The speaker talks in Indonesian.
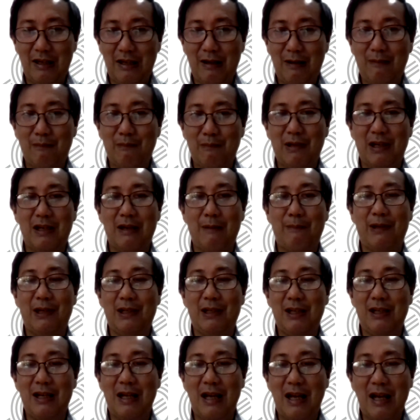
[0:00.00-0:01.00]
dan
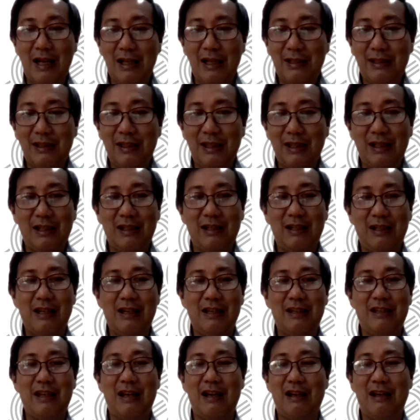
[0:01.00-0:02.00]
mendapatkan hasil
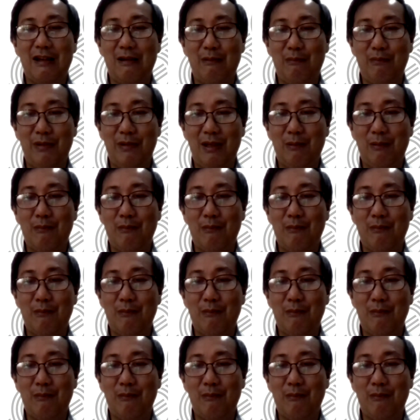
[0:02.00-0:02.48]
yang lebih